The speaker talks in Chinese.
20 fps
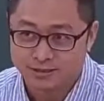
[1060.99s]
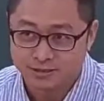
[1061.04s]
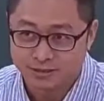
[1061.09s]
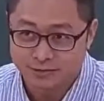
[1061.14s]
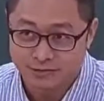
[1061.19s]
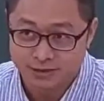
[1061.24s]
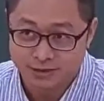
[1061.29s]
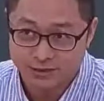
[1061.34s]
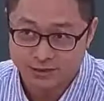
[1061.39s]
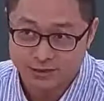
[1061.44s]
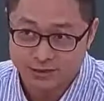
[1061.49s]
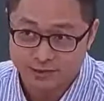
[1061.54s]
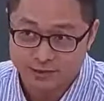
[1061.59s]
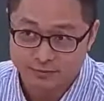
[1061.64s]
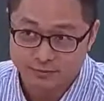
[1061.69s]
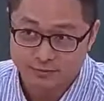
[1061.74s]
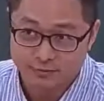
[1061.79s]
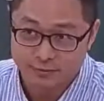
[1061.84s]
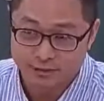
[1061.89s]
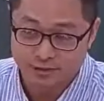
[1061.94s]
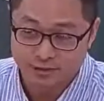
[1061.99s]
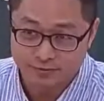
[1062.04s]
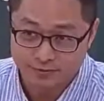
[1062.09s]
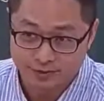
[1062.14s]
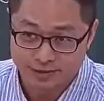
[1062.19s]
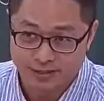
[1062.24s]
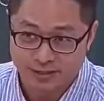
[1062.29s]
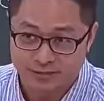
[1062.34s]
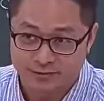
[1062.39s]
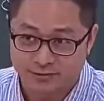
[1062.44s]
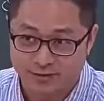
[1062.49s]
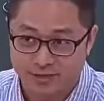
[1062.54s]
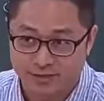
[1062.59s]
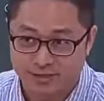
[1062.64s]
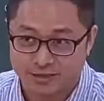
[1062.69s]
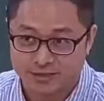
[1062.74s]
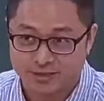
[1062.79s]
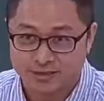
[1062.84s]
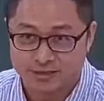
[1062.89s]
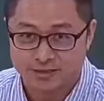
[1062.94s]
稍微不要那么凉
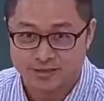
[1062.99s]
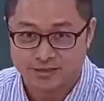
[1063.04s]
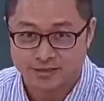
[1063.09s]
话，